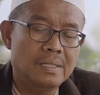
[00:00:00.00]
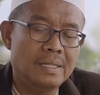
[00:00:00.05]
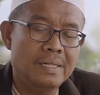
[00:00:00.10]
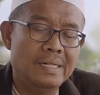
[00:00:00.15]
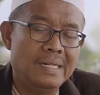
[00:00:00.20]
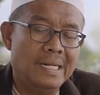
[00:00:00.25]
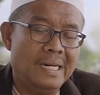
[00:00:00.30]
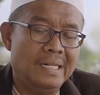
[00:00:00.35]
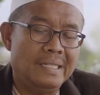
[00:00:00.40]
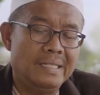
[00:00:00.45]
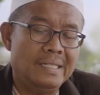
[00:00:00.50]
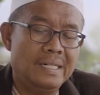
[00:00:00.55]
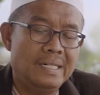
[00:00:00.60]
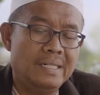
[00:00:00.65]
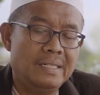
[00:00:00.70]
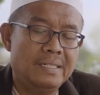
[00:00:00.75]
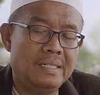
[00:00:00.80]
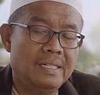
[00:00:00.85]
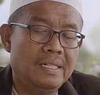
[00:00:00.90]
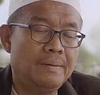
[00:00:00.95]

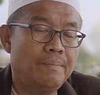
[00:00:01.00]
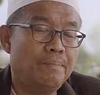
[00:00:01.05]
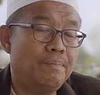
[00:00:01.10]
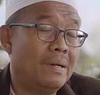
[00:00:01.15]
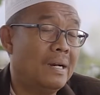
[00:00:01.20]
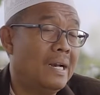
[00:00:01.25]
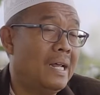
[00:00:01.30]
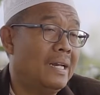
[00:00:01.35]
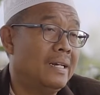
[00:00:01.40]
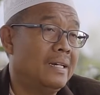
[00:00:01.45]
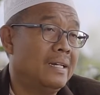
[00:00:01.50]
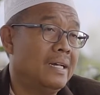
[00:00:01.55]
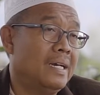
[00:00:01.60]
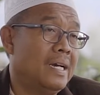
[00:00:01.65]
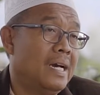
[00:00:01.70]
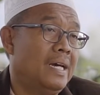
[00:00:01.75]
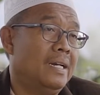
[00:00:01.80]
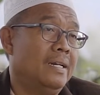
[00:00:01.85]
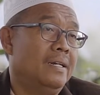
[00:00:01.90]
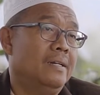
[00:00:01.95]
hendaknya
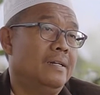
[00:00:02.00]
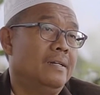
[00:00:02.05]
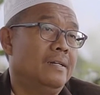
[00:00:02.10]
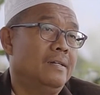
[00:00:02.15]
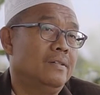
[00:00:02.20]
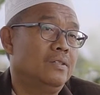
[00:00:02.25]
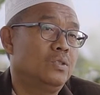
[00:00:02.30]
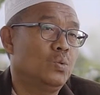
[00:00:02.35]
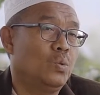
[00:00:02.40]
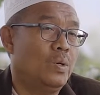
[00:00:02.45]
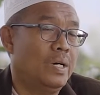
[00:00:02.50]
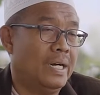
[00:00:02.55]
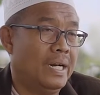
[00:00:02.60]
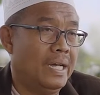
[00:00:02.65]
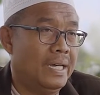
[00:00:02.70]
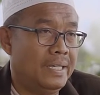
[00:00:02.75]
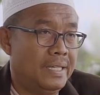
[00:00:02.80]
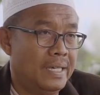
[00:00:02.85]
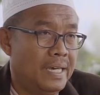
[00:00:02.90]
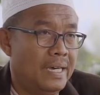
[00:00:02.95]
dipelankan
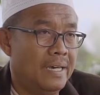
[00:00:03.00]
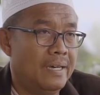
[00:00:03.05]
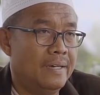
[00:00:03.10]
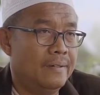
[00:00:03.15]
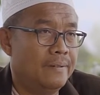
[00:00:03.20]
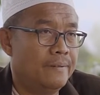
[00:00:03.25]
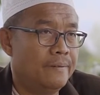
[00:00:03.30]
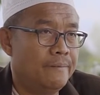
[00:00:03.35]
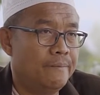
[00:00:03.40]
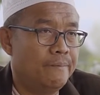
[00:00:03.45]
suaranya,